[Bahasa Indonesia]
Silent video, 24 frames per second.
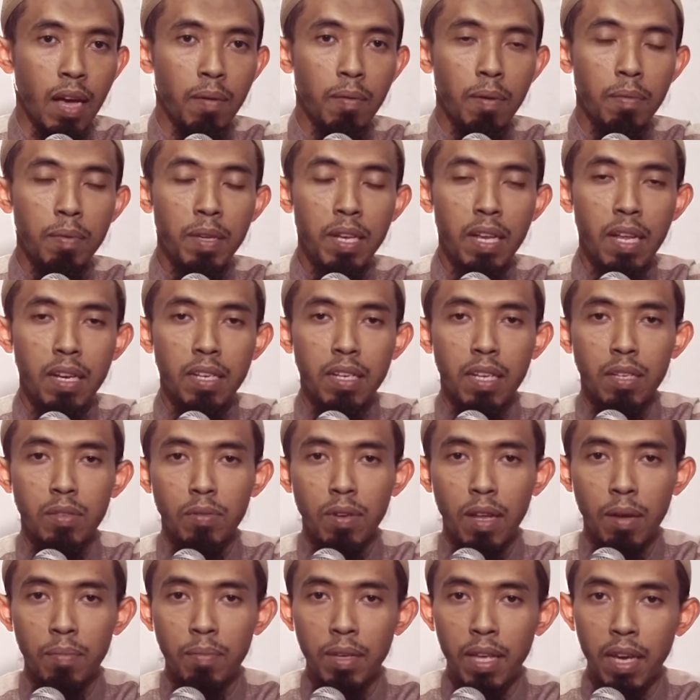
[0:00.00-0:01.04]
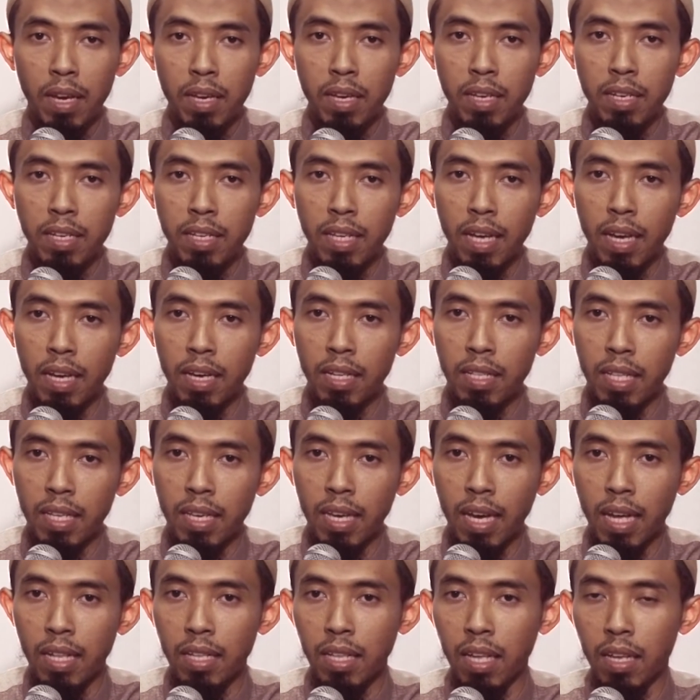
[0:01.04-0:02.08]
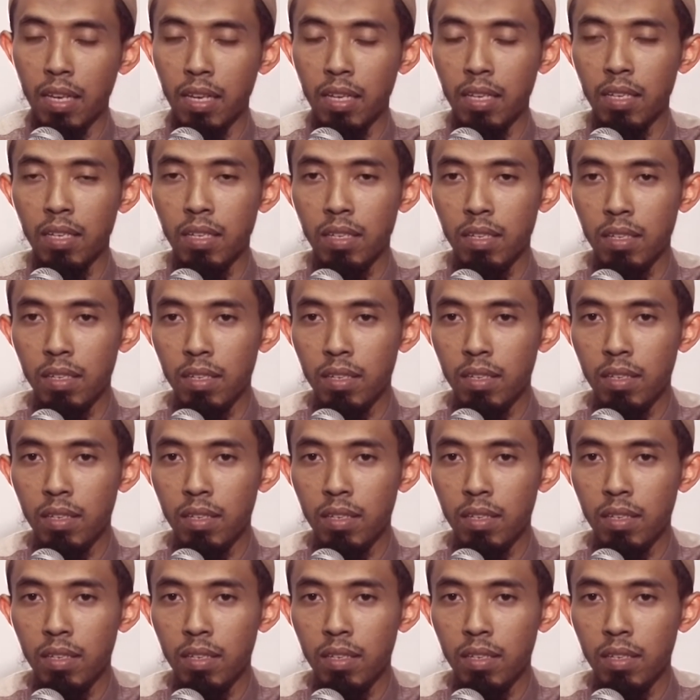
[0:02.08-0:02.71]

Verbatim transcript: Apabila dia sudah meyakini yang tiga tadi,